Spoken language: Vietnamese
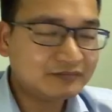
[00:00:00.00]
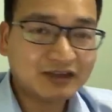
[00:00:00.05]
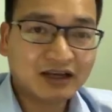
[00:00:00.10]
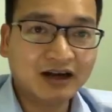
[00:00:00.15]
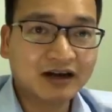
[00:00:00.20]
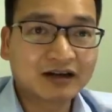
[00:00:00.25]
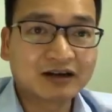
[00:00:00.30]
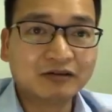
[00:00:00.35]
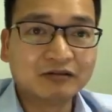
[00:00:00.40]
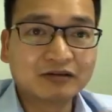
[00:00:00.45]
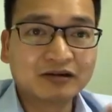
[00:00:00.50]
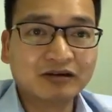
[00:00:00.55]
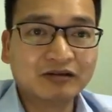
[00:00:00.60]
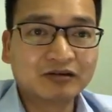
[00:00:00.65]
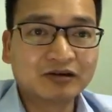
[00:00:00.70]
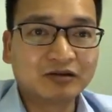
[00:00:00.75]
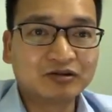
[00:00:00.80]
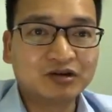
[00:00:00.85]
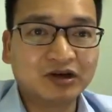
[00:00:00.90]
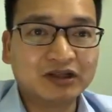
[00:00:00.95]
à, câu
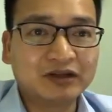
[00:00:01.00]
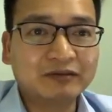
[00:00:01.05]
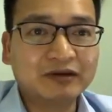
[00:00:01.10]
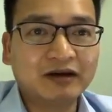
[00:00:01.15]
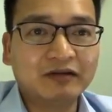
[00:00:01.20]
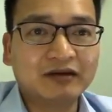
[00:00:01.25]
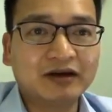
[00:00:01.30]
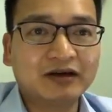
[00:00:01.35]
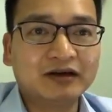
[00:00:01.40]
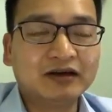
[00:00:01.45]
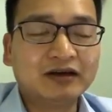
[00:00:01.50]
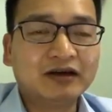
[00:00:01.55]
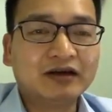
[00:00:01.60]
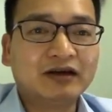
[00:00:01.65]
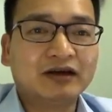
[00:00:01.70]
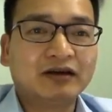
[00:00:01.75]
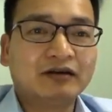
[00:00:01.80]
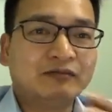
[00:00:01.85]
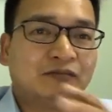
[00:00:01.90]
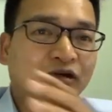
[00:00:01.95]
câu câu chuyện tiếp theo là
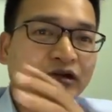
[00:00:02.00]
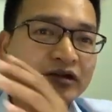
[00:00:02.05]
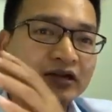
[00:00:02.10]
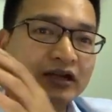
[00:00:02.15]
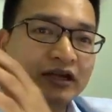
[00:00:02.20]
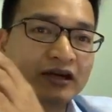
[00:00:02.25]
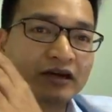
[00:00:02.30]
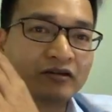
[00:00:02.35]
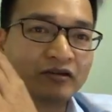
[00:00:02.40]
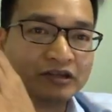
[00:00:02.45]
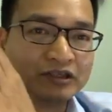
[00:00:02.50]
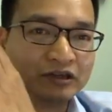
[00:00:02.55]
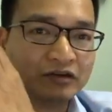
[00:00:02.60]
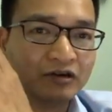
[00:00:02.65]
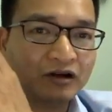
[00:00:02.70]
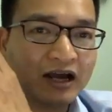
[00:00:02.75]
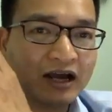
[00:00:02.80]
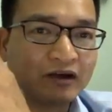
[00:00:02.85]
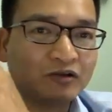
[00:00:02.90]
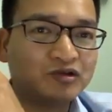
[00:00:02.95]
một là có chỉ
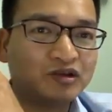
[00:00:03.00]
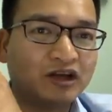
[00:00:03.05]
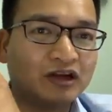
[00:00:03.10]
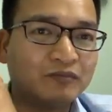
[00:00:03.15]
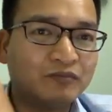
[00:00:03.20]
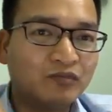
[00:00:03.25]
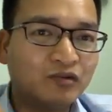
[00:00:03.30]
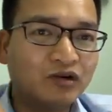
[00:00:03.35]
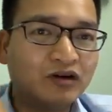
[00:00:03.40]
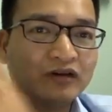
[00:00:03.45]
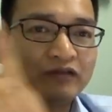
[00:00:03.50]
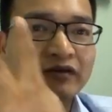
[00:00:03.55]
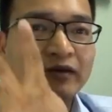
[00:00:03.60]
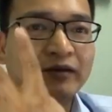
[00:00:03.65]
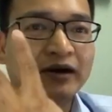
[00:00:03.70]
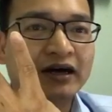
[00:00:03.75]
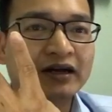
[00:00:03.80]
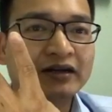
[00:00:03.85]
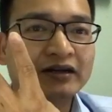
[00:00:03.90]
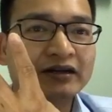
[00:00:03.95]
có hai câu chuyện là mua và
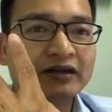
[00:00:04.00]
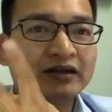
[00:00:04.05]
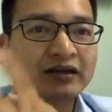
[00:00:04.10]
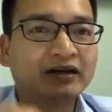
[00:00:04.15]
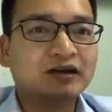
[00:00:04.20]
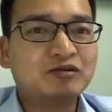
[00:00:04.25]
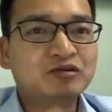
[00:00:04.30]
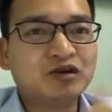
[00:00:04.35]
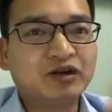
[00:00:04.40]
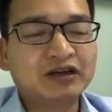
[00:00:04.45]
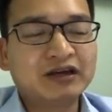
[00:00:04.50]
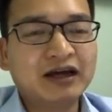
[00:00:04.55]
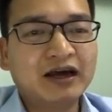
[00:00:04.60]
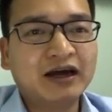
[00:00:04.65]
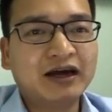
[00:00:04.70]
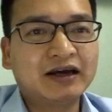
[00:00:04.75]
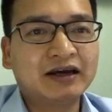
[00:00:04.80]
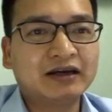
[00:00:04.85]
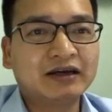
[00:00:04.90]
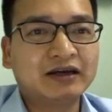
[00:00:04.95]
bán câu chuyện thứ
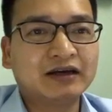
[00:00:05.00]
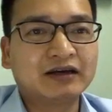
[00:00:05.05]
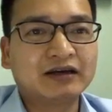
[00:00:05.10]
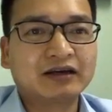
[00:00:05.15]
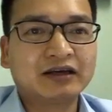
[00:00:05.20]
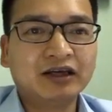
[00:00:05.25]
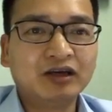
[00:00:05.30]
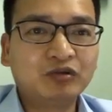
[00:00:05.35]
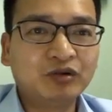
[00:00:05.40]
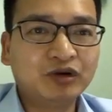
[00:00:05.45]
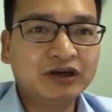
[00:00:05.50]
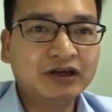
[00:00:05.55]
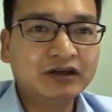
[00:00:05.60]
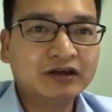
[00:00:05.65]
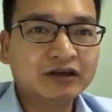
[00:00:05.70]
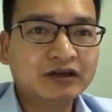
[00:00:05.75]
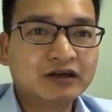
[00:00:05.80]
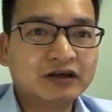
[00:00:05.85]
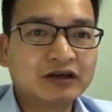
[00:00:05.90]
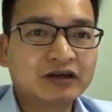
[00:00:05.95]
hai là ký
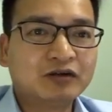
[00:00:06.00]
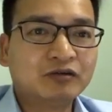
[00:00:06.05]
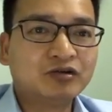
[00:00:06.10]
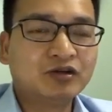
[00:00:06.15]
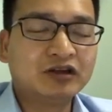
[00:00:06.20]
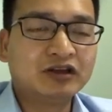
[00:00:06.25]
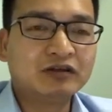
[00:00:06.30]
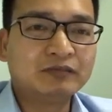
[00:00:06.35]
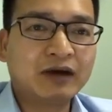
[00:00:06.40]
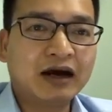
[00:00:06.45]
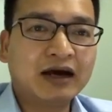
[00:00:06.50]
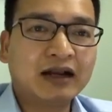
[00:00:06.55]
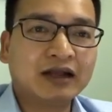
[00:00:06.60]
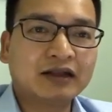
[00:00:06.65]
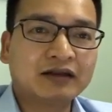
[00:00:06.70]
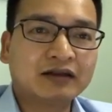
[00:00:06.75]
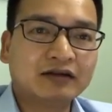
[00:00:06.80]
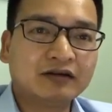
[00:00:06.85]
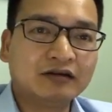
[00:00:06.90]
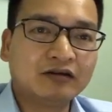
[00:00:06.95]
quỹ câu chuyện thứ ba
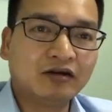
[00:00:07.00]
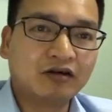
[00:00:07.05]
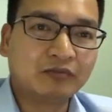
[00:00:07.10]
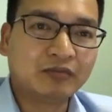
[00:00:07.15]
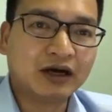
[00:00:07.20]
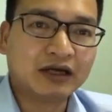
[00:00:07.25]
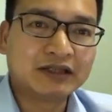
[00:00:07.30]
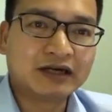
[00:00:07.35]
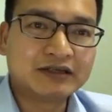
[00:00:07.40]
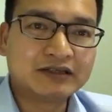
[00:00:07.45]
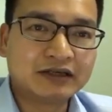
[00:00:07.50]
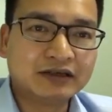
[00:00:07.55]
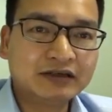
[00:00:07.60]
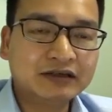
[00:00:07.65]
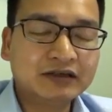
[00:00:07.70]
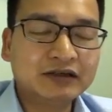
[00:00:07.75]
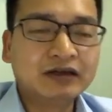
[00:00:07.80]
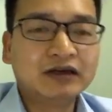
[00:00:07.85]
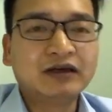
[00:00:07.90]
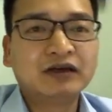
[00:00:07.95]
là đòn bẩy tài
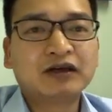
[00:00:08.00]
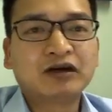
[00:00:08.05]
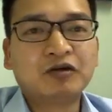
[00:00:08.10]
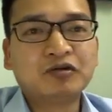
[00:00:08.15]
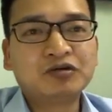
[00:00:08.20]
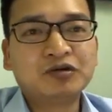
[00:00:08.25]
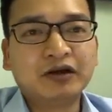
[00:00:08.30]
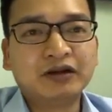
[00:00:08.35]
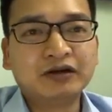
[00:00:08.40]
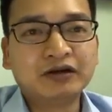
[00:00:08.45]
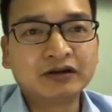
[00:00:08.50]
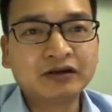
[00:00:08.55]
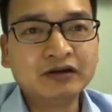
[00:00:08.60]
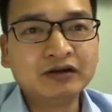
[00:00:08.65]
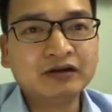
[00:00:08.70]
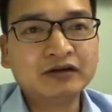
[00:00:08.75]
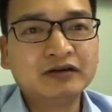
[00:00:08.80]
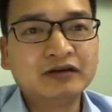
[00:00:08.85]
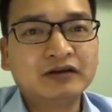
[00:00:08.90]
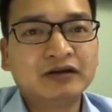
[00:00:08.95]
chính câu chuyện thứ
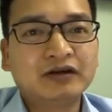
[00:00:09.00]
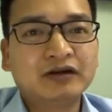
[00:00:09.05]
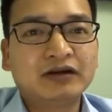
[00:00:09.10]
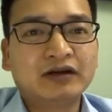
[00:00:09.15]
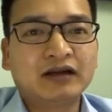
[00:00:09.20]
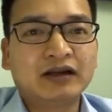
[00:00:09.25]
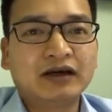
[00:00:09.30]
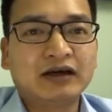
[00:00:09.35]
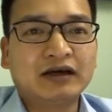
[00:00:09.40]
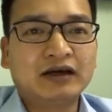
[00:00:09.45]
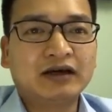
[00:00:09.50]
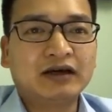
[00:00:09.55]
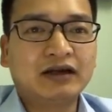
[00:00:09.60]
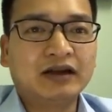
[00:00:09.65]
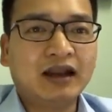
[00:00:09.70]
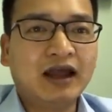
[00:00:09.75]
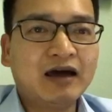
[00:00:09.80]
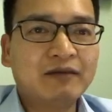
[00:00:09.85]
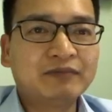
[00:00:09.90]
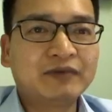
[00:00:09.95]
tư là
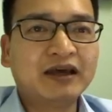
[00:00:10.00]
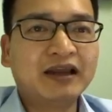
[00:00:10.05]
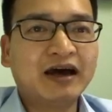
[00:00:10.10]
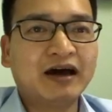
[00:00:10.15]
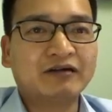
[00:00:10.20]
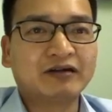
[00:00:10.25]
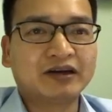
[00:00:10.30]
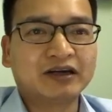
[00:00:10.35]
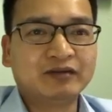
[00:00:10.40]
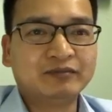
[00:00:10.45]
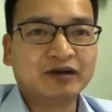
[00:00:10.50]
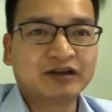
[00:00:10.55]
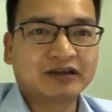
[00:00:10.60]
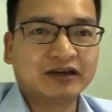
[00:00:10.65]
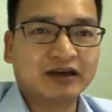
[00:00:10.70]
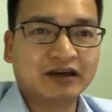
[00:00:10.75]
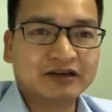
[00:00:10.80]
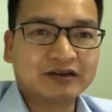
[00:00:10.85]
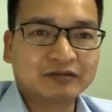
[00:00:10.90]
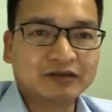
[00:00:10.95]
làm thế nào để kiếm được
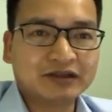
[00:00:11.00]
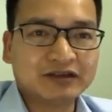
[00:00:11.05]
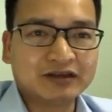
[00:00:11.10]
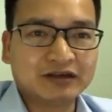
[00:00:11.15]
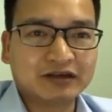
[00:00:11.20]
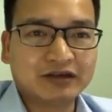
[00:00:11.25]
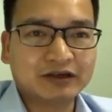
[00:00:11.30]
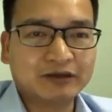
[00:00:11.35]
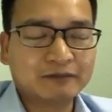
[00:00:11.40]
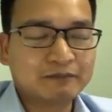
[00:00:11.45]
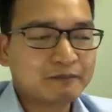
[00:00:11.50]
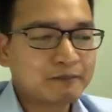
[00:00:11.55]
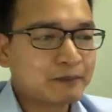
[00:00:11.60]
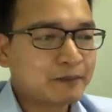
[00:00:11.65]
tiền ở trong thị trường này